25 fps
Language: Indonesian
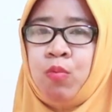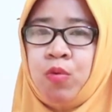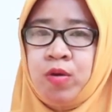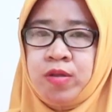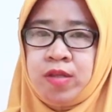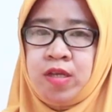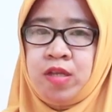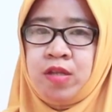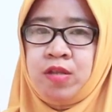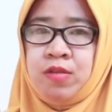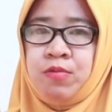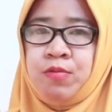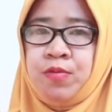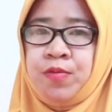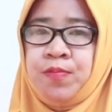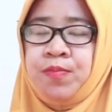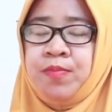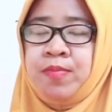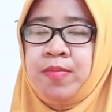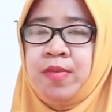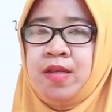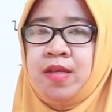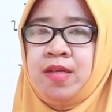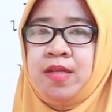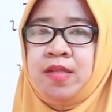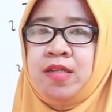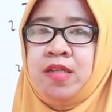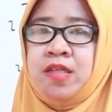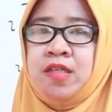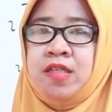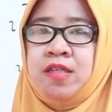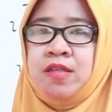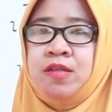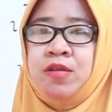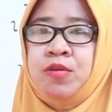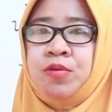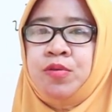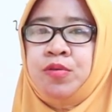what itu
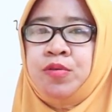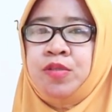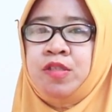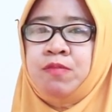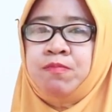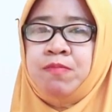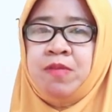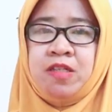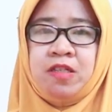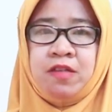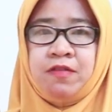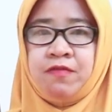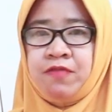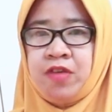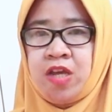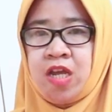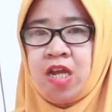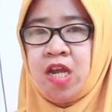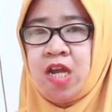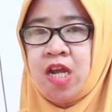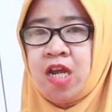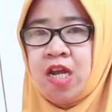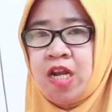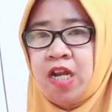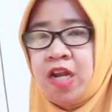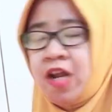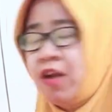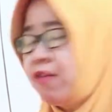there's no specific and